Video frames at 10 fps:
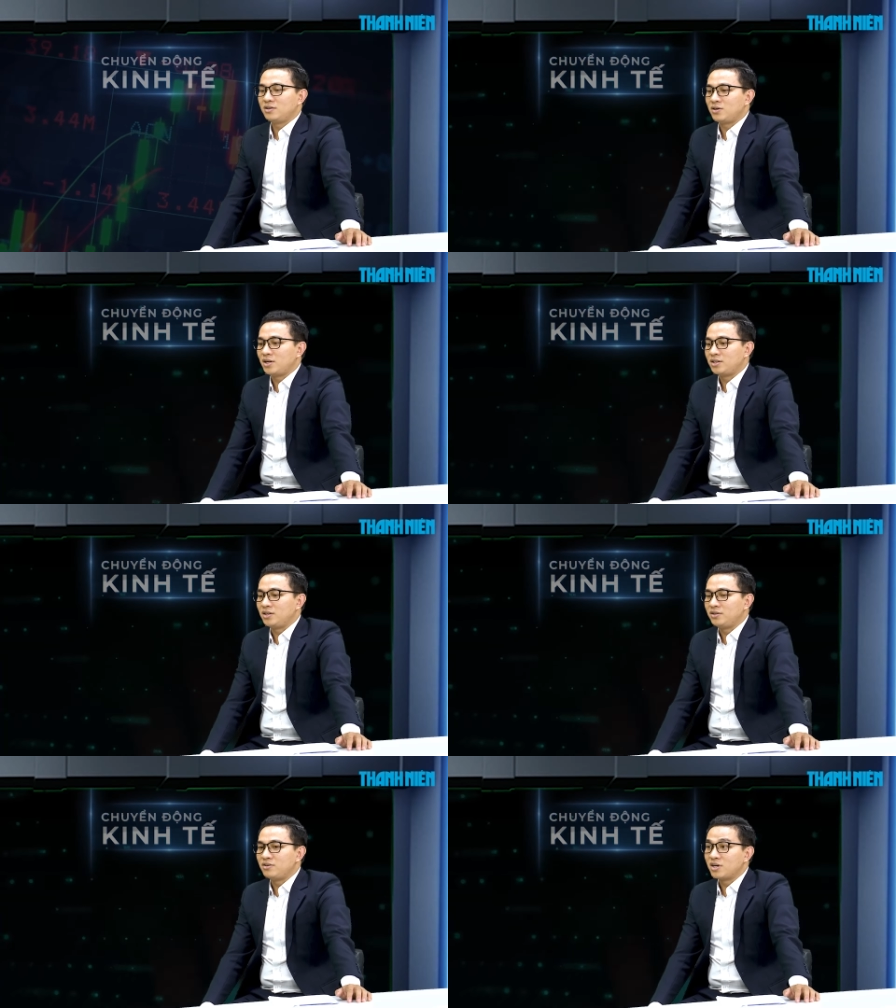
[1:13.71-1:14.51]
gọi là
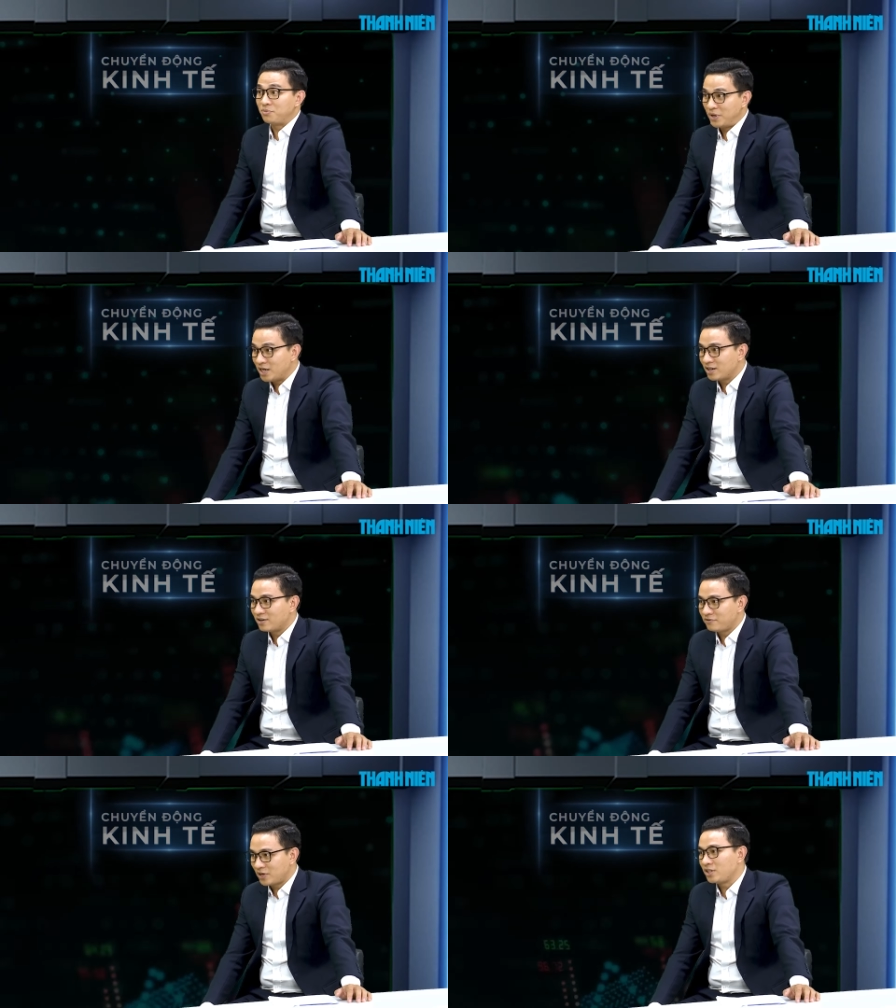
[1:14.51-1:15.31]
thị trường cận biên
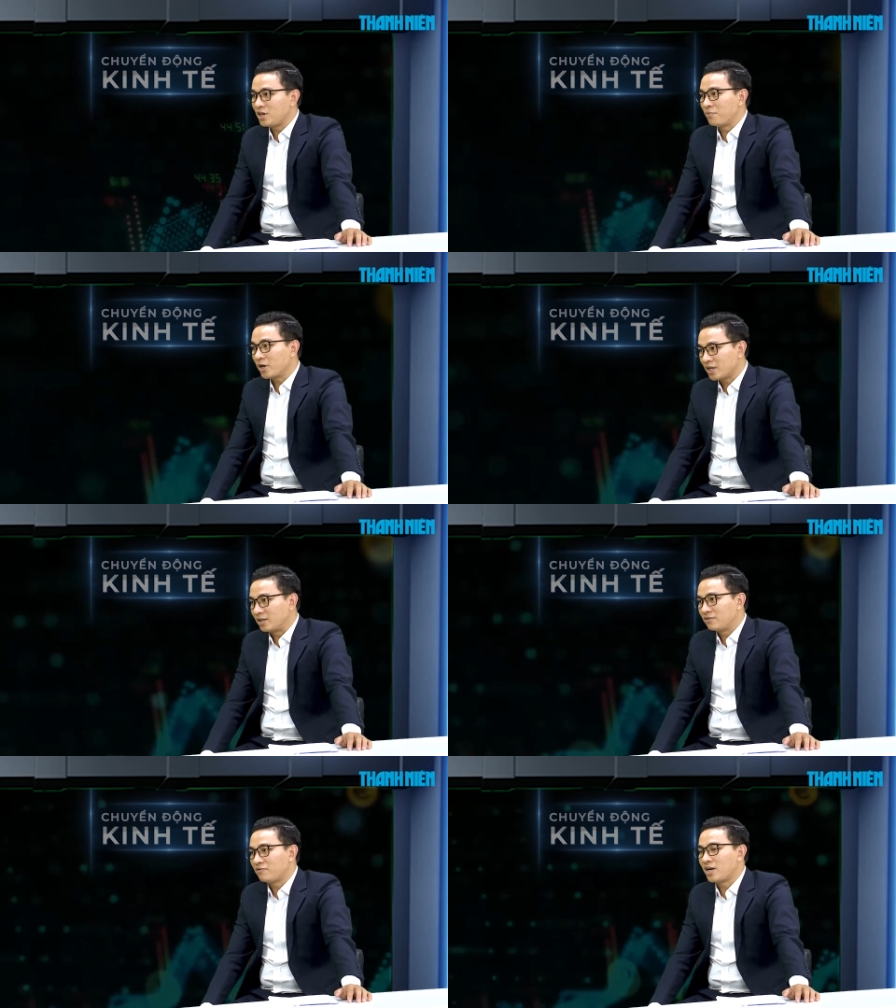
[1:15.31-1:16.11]
frontier market
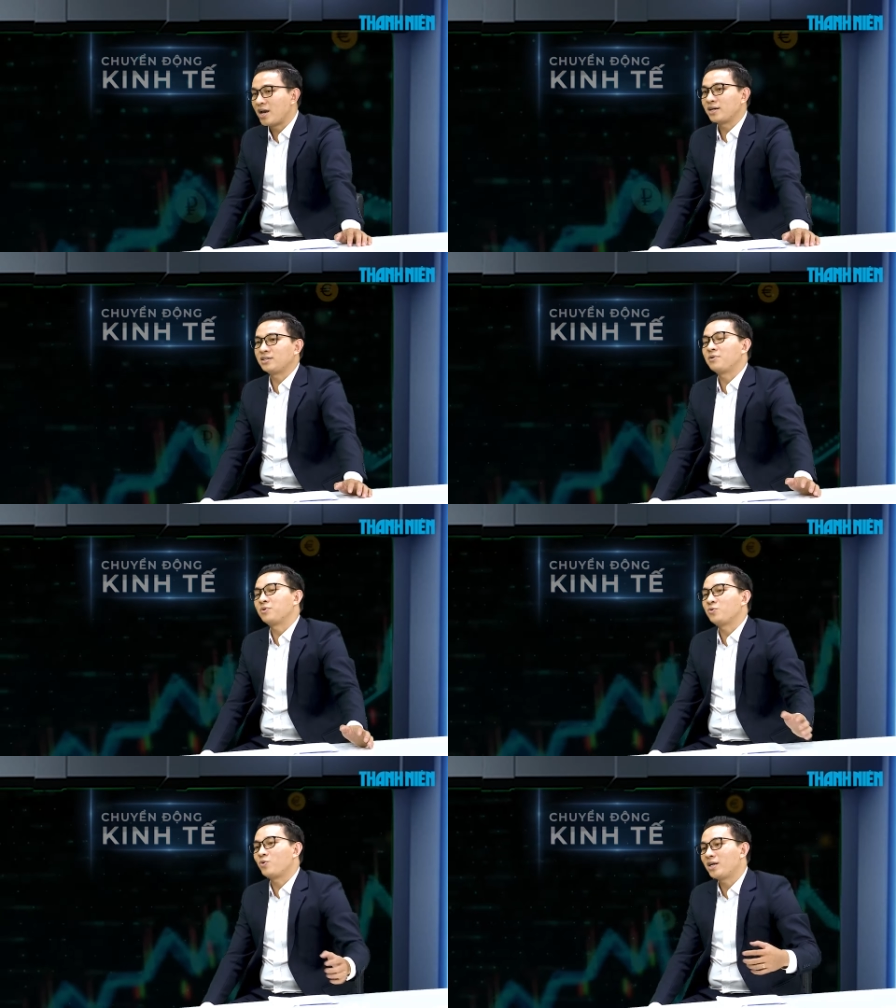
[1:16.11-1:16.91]
và đang
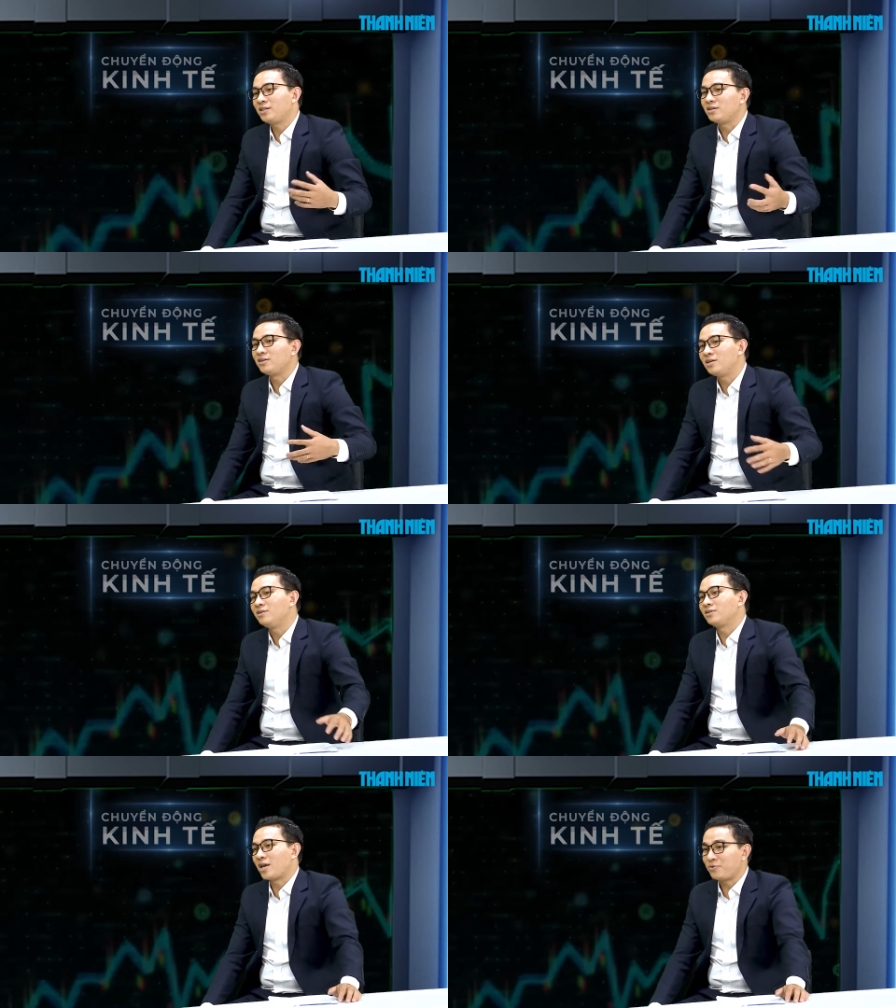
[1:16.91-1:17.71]
trong cái quá trình để
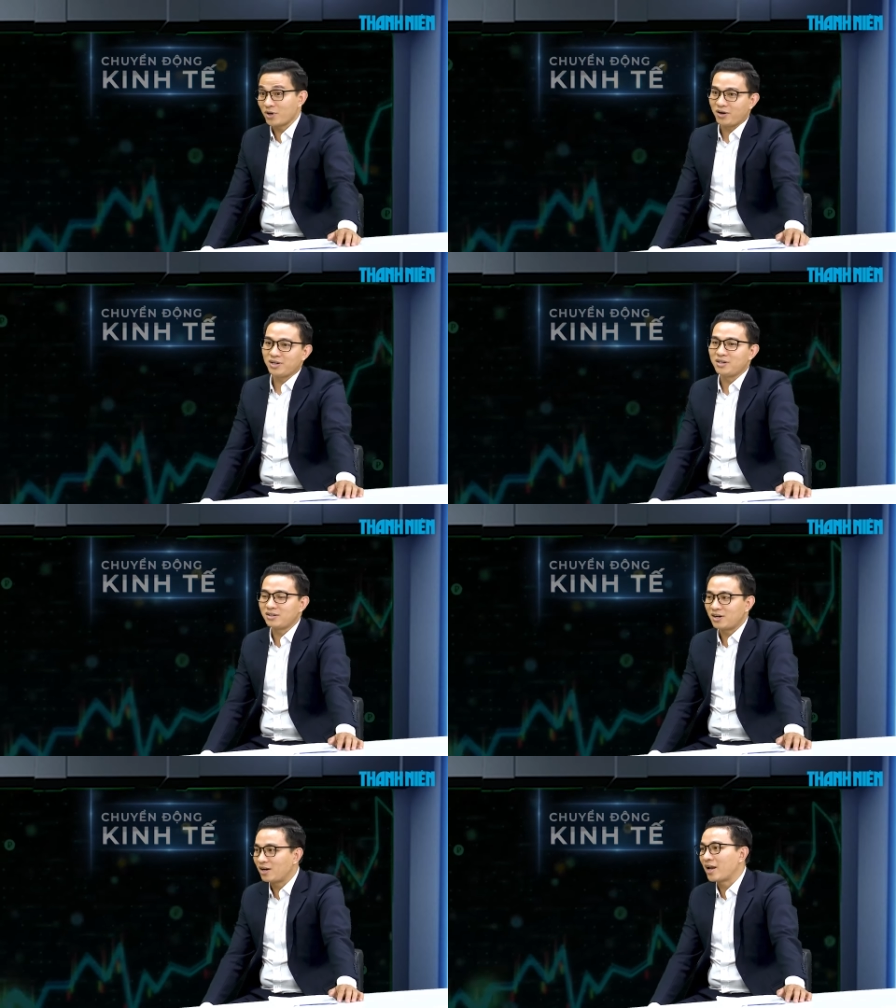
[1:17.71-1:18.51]
được theo dõi để
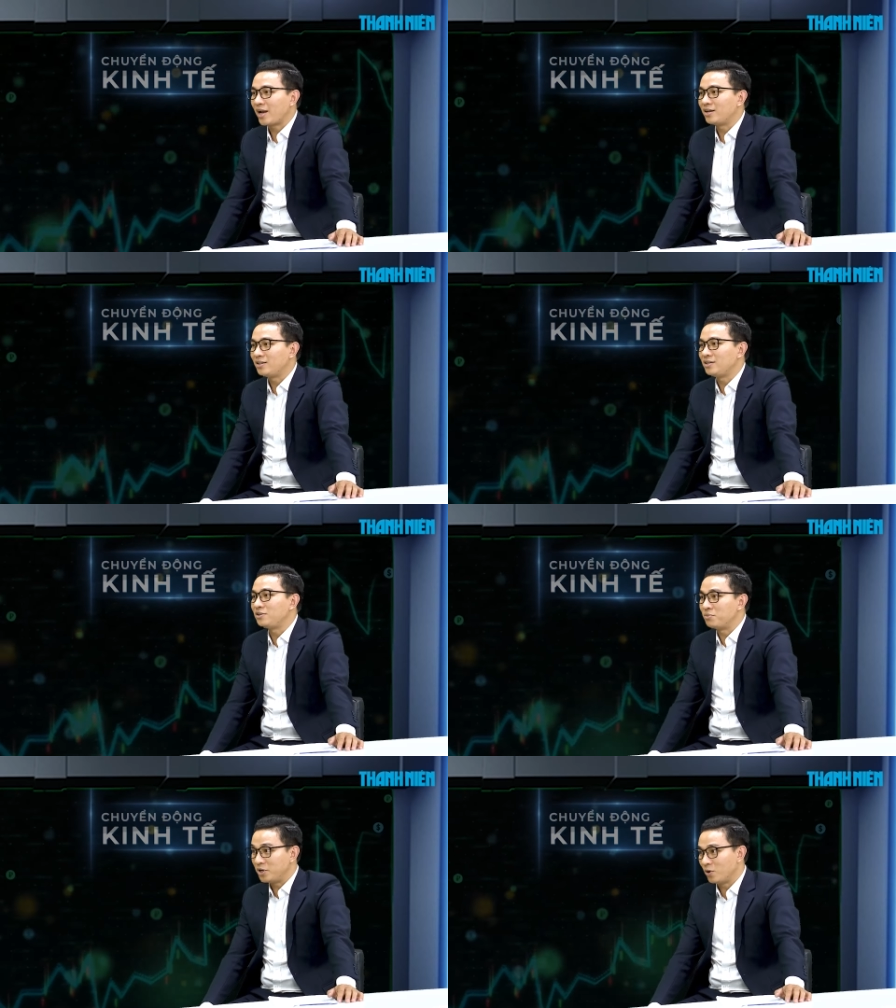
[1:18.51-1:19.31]
được nâng hạng lên thị
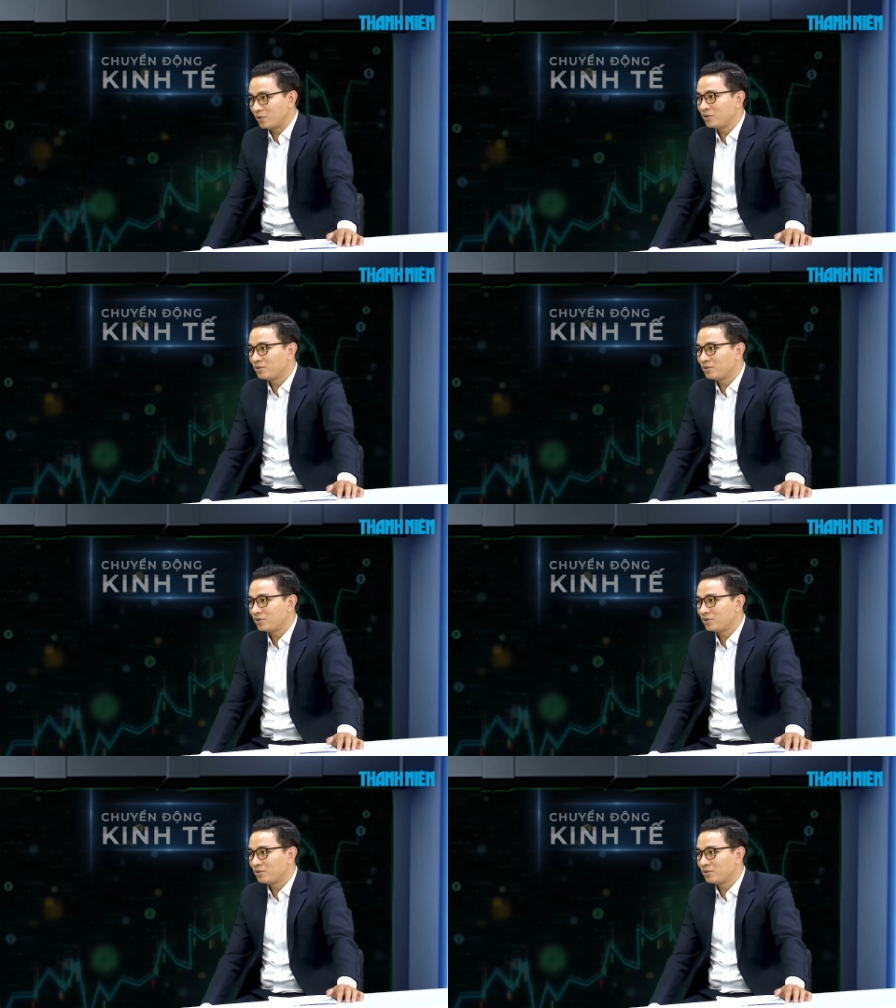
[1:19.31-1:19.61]
trường mới nổi.